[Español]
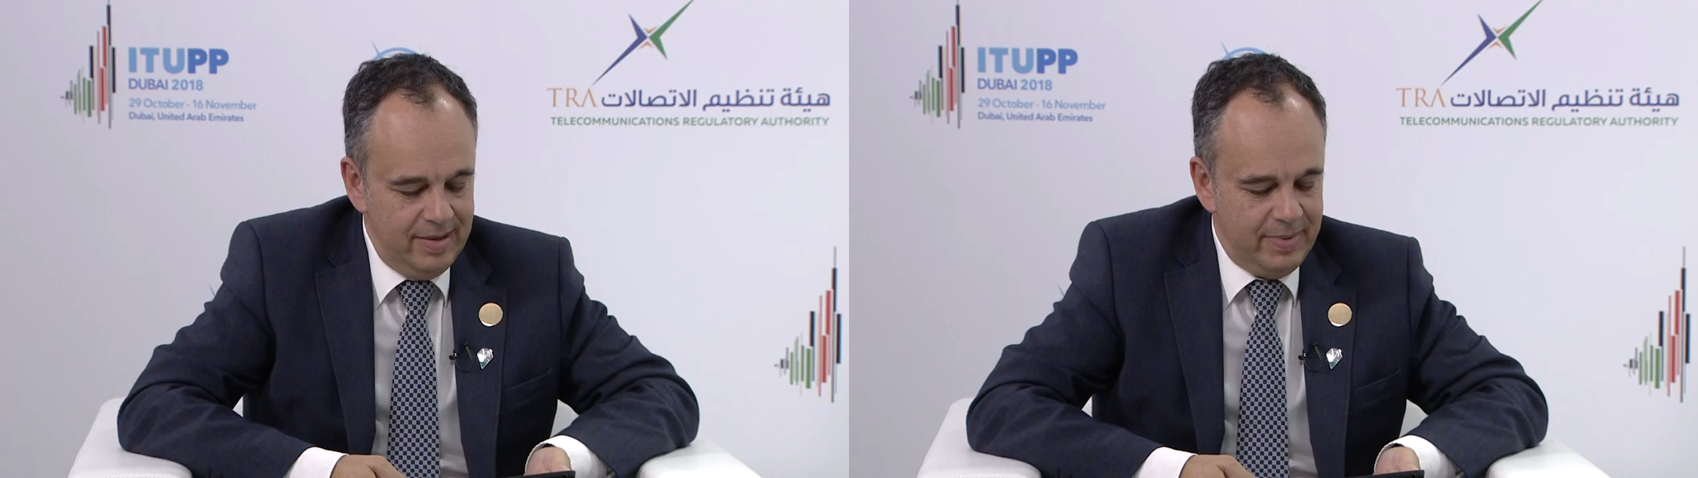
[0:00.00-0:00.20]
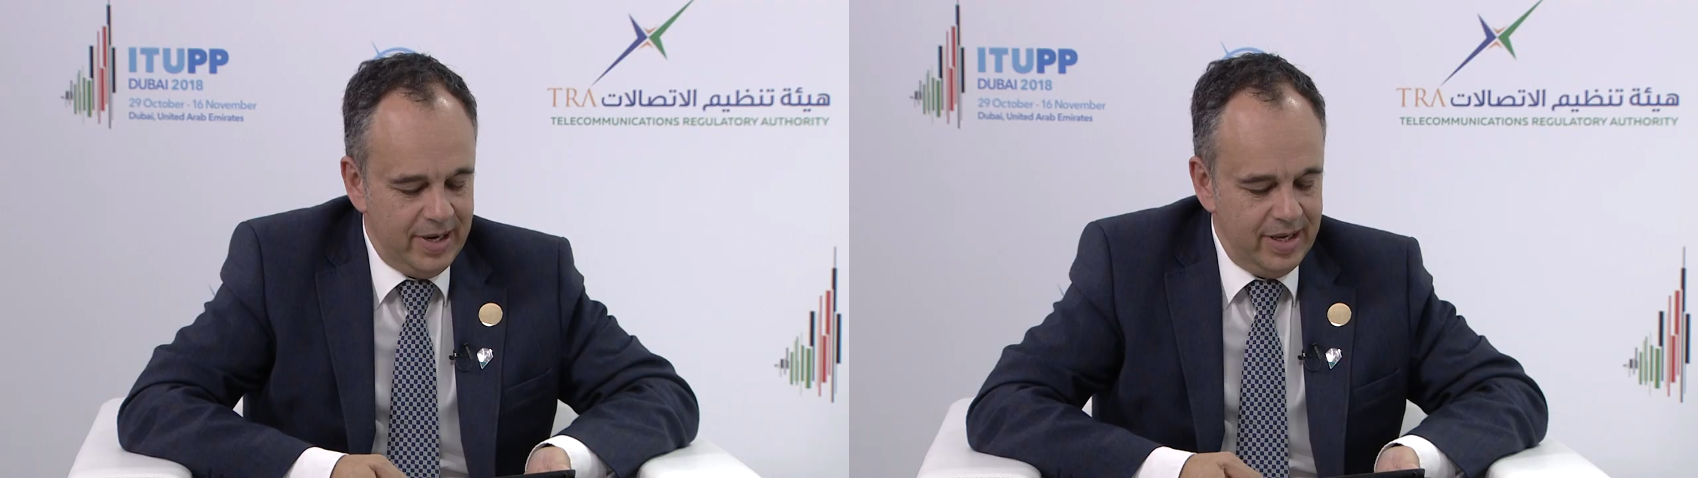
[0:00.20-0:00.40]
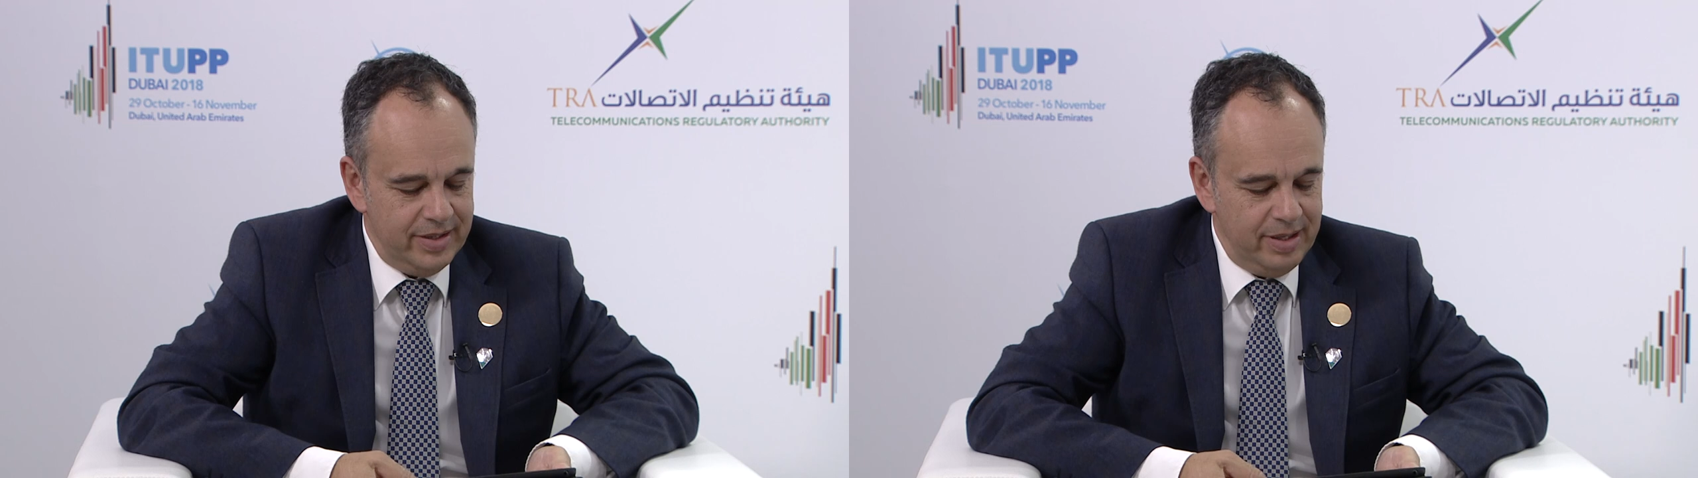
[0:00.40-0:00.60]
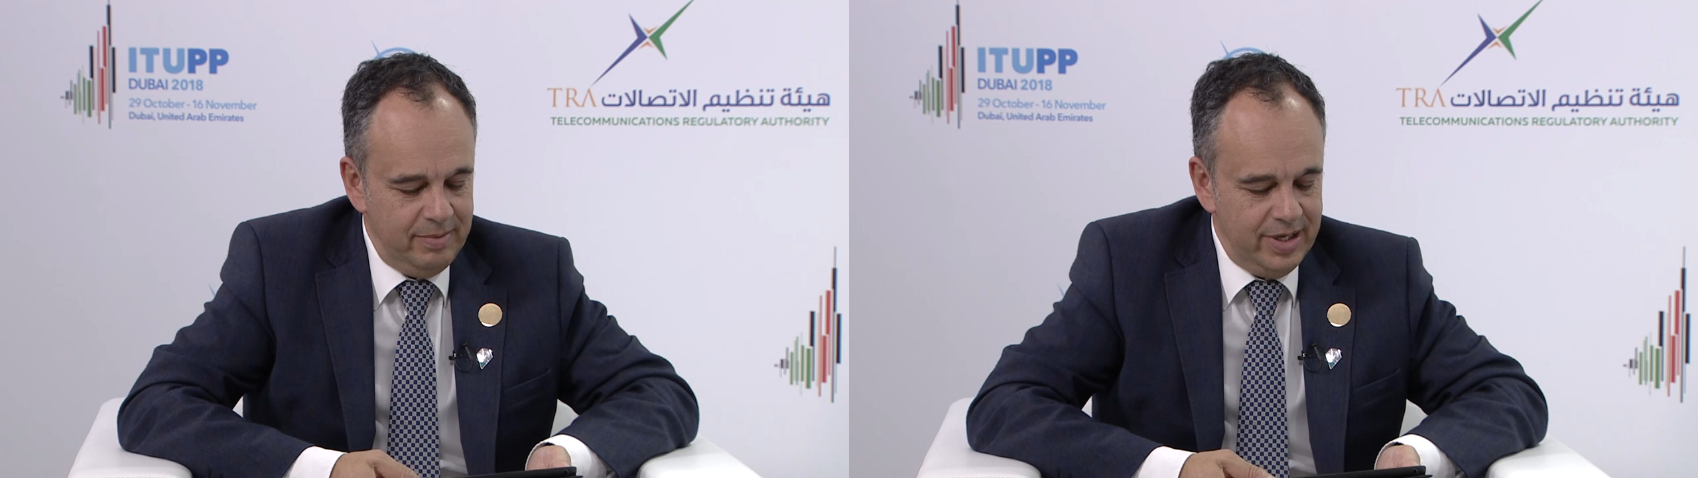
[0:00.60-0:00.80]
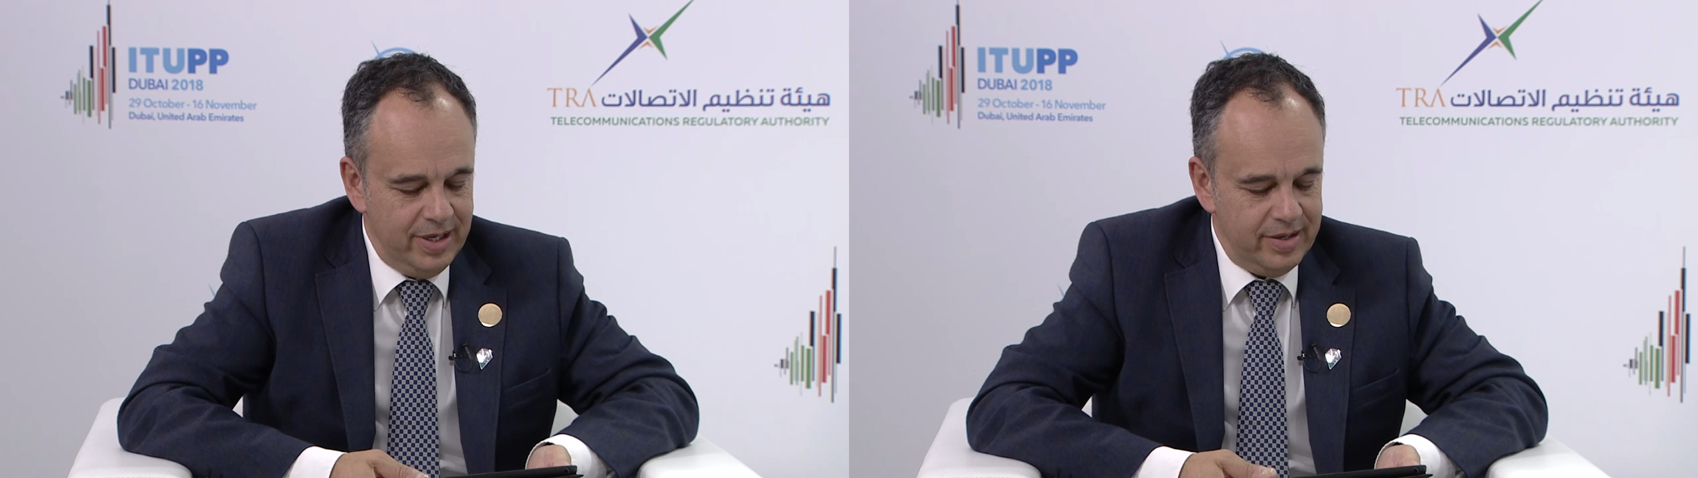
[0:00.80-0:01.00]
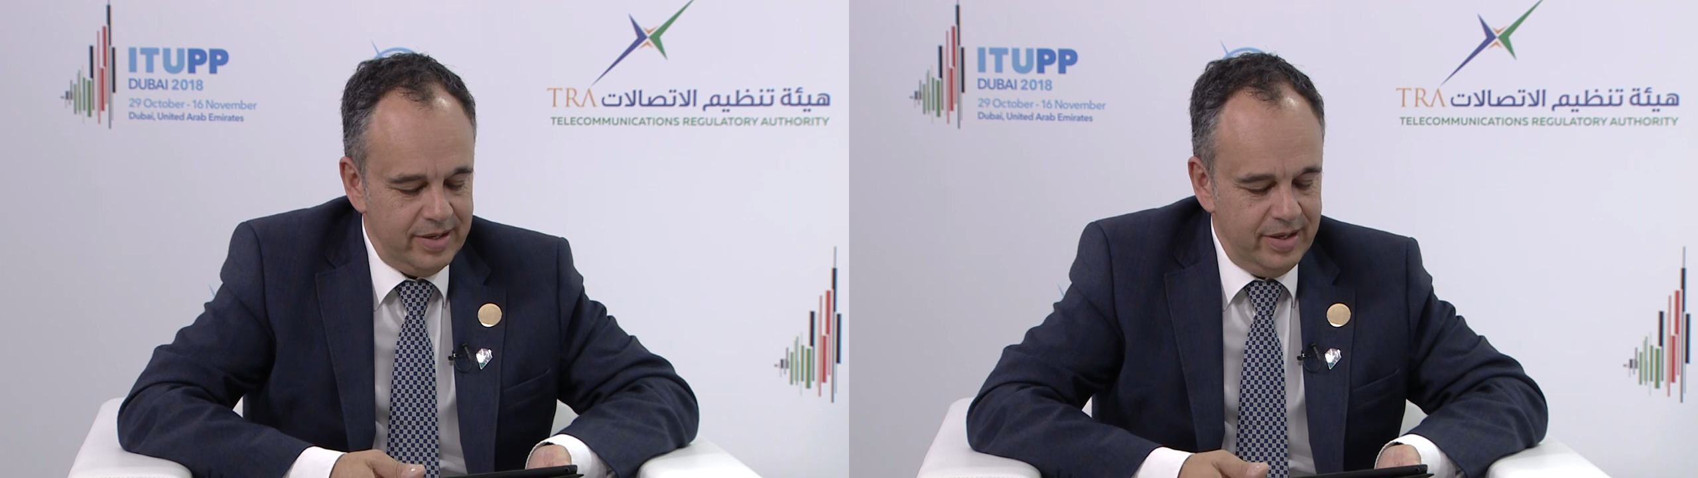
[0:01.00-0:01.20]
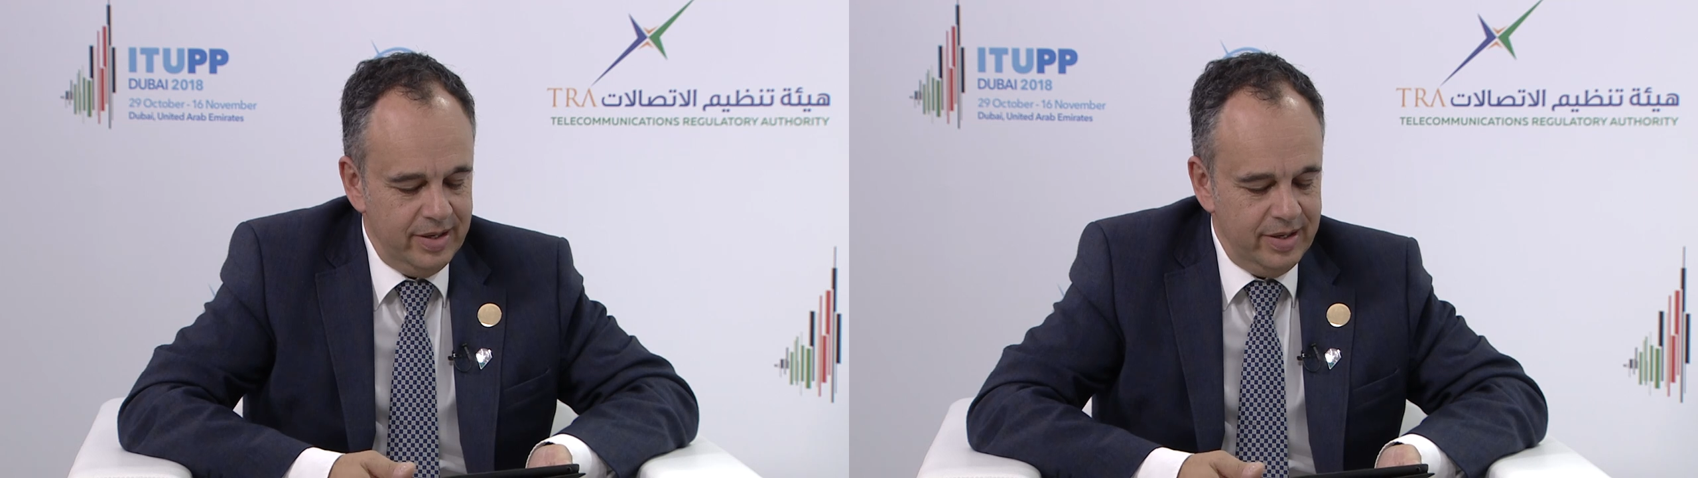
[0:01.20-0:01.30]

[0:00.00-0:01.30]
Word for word: para terminar,